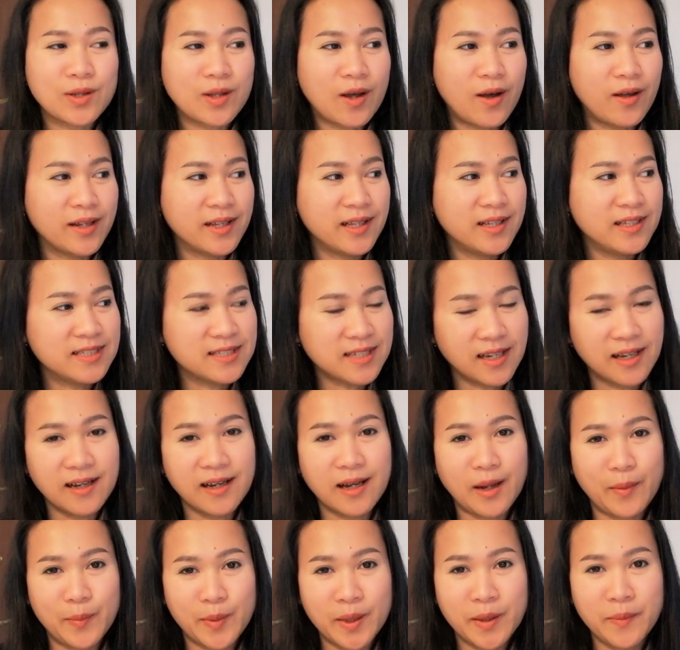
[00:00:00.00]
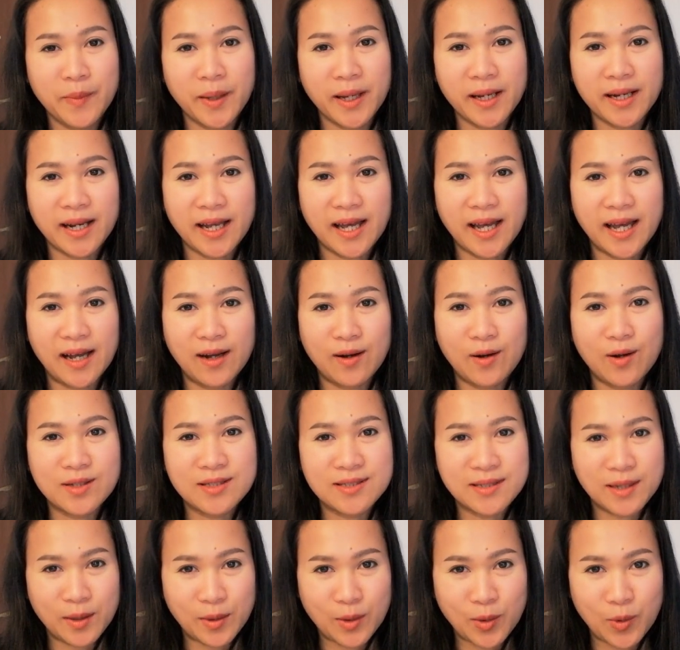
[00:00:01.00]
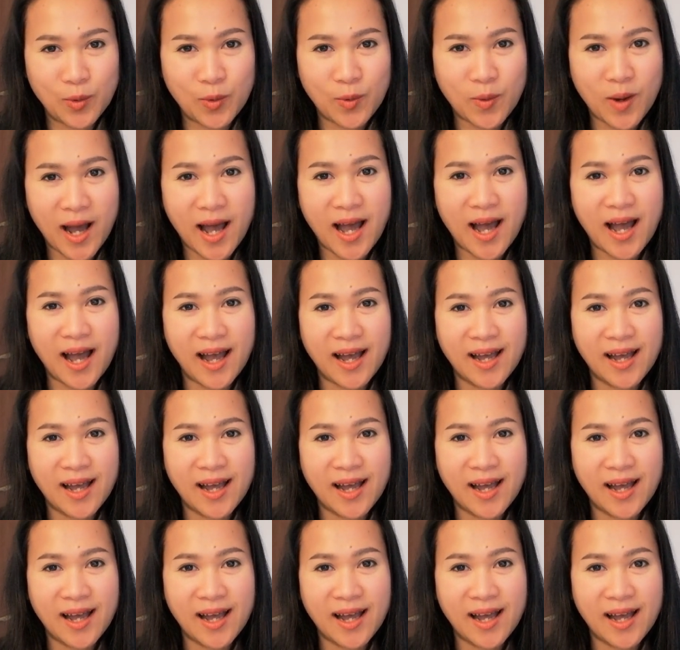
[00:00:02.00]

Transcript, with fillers: ตอนที่เจอกับพี่มิกนะคะ ก็จะรู้ว่า